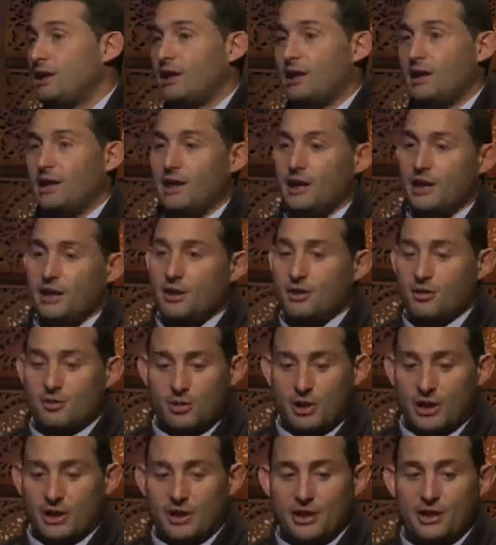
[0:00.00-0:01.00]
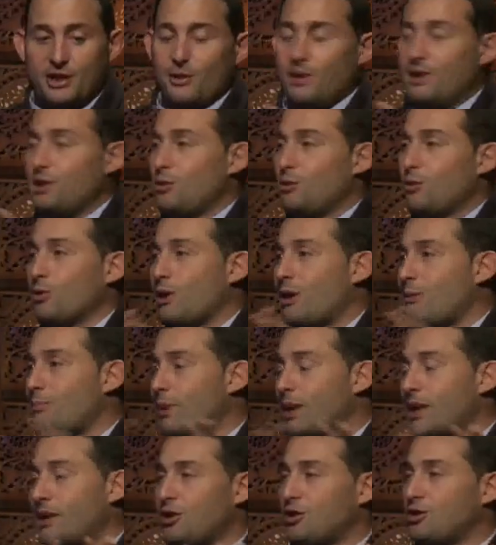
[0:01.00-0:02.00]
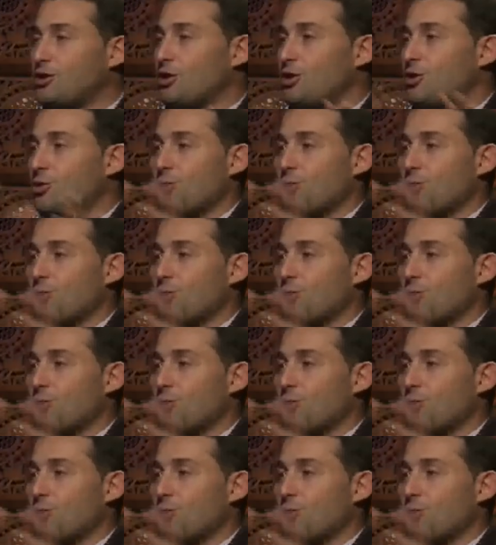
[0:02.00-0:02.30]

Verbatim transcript: eh, que te llevan de un lugar para el otro,